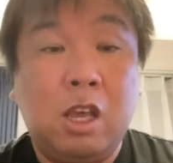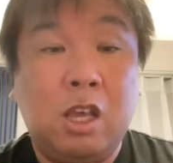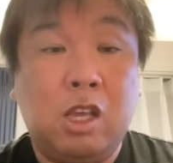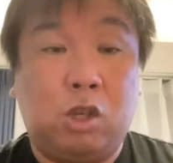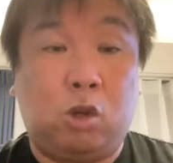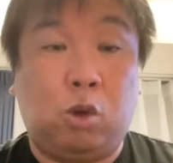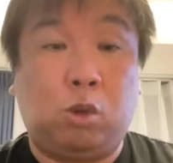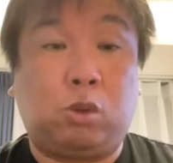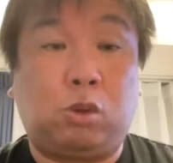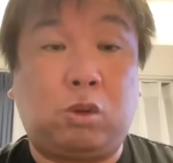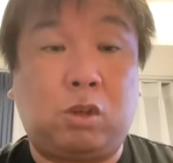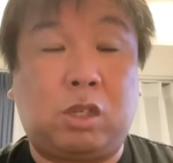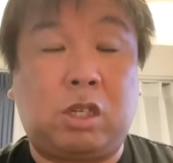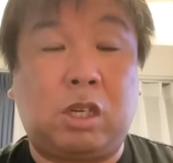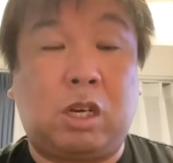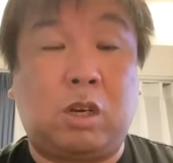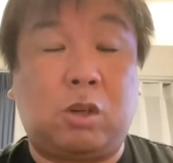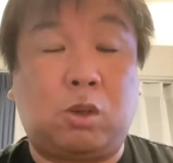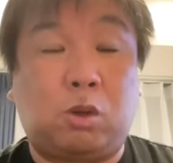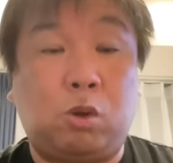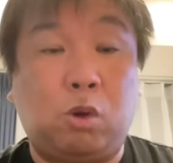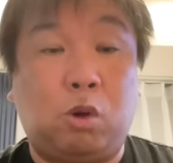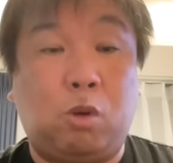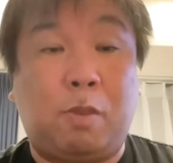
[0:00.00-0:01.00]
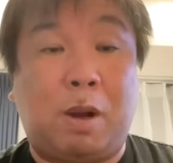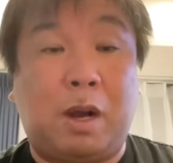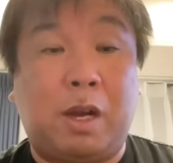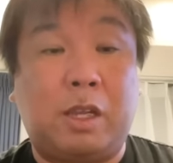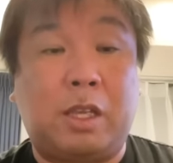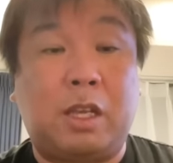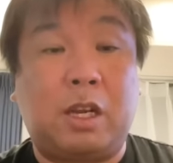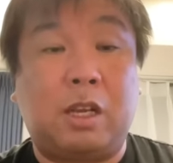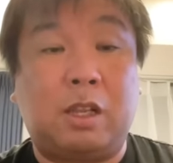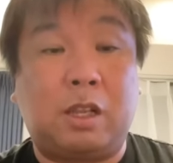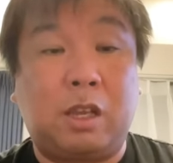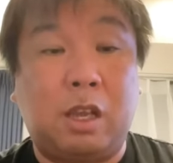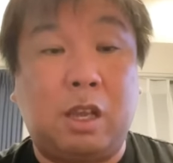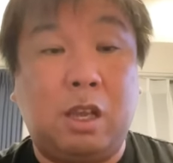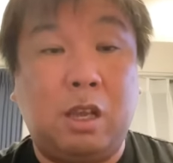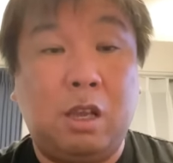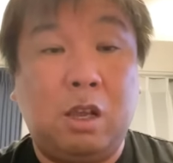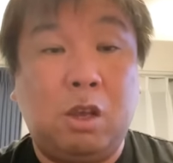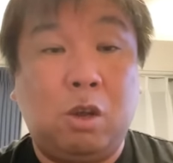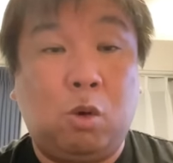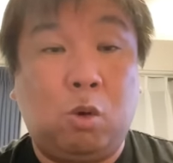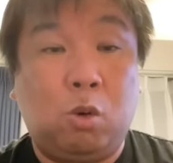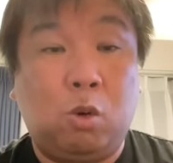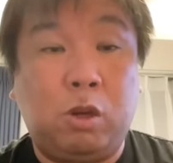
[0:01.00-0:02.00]
ひょっとしたら今日負けたらね、
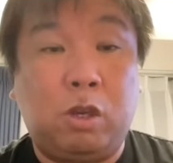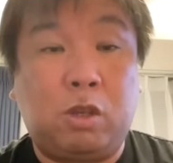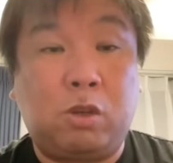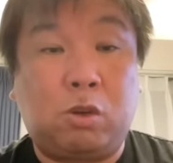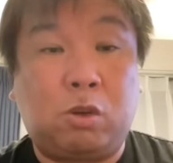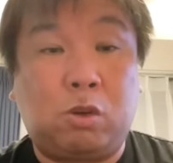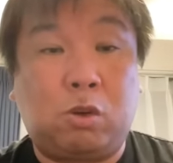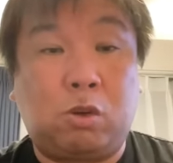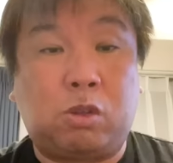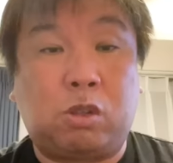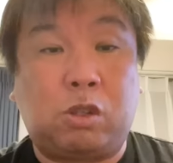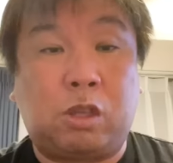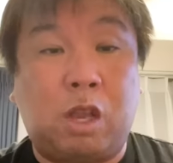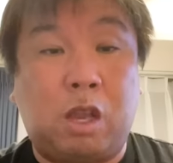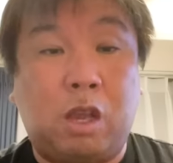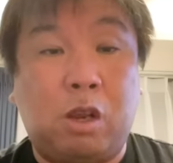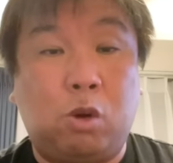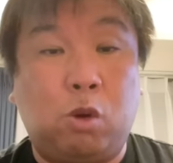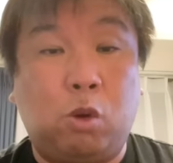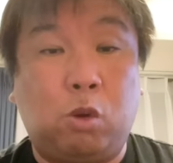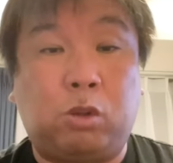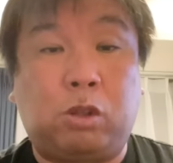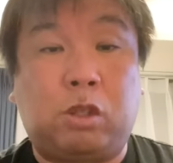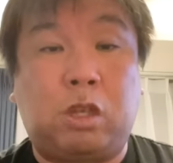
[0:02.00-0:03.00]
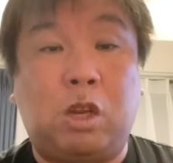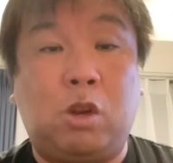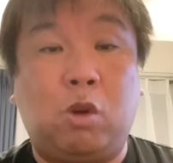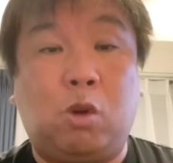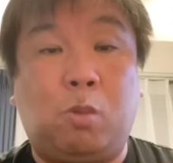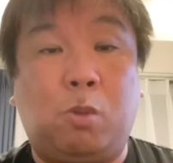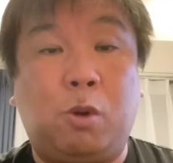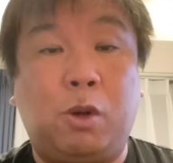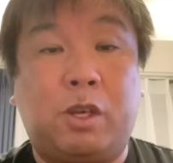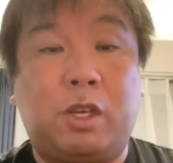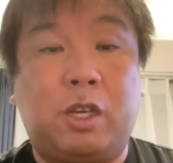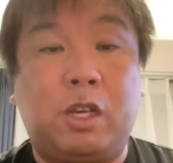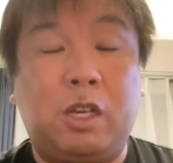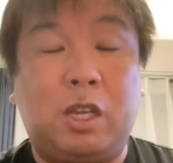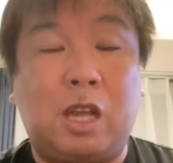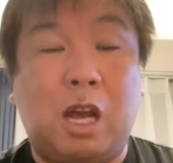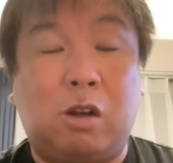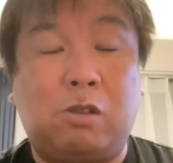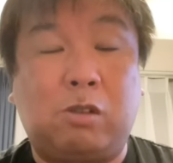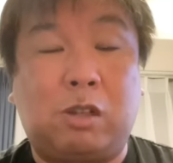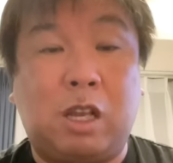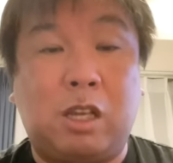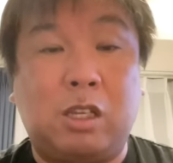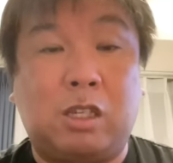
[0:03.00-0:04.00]
オリックスね、ロッテに思いっきり
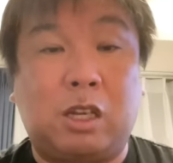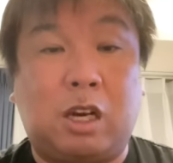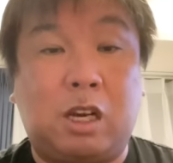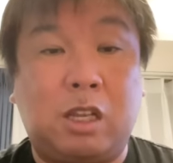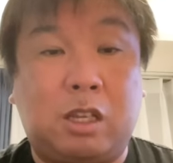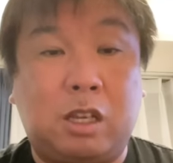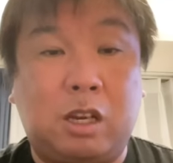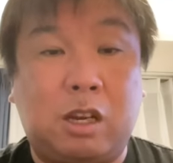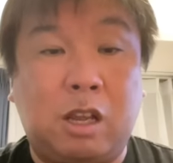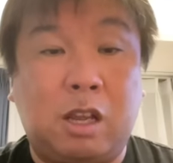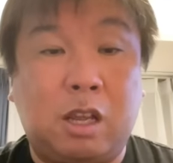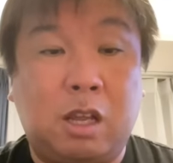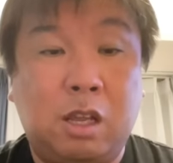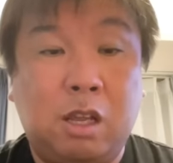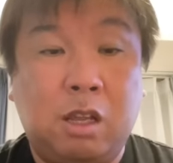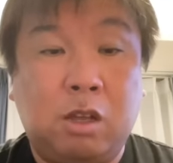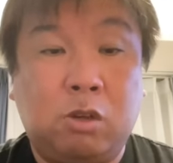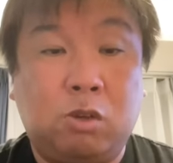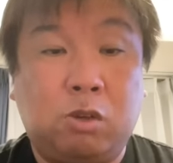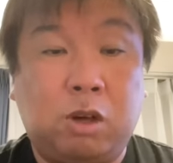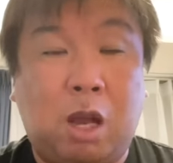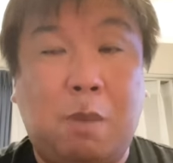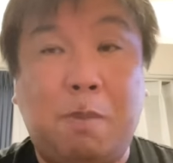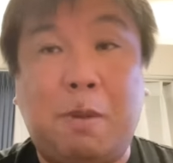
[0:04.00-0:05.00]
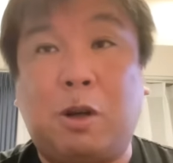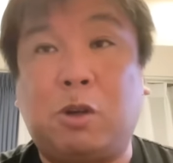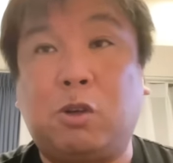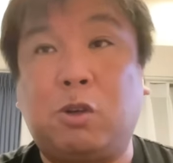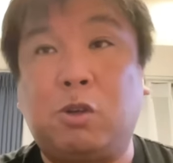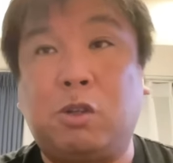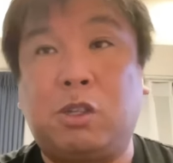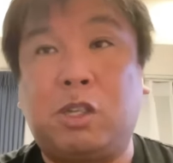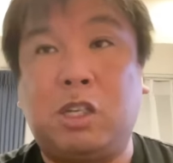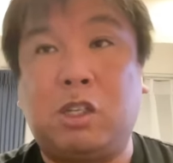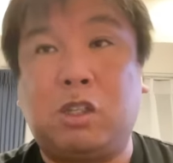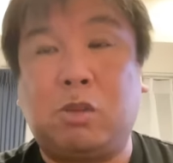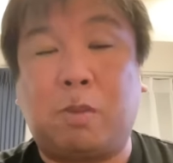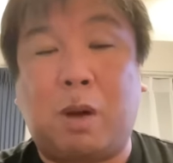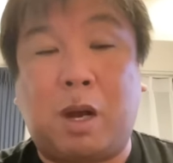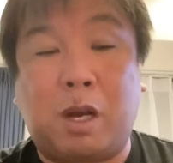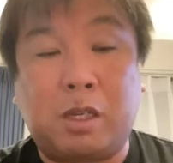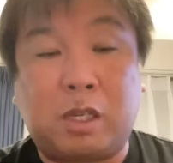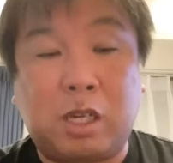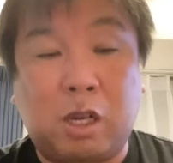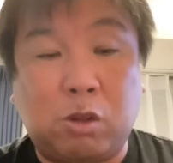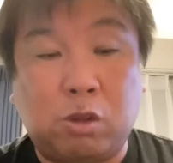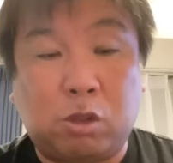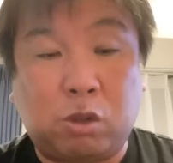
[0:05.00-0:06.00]
逆転されてね、クライマックスシリーズ負け
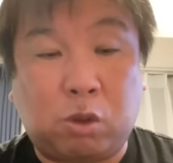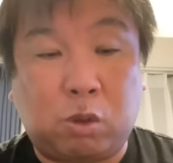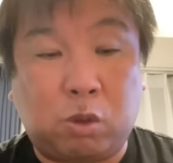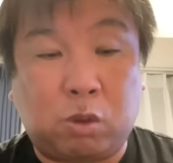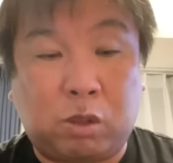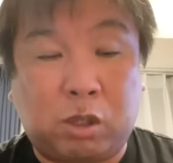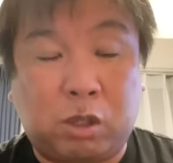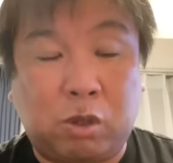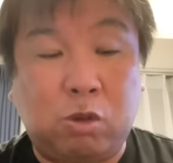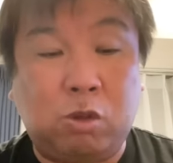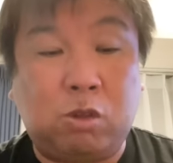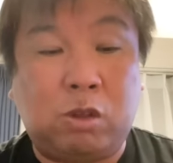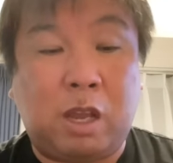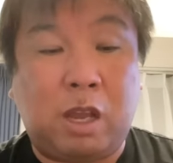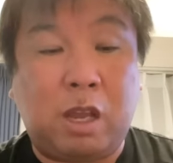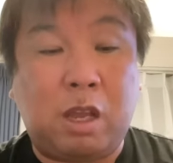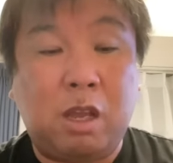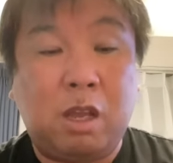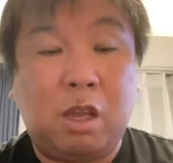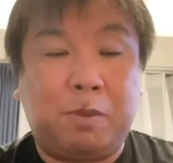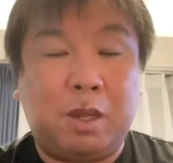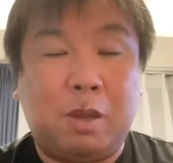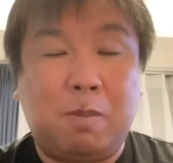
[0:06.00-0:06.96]
ちゃうぞっていうね、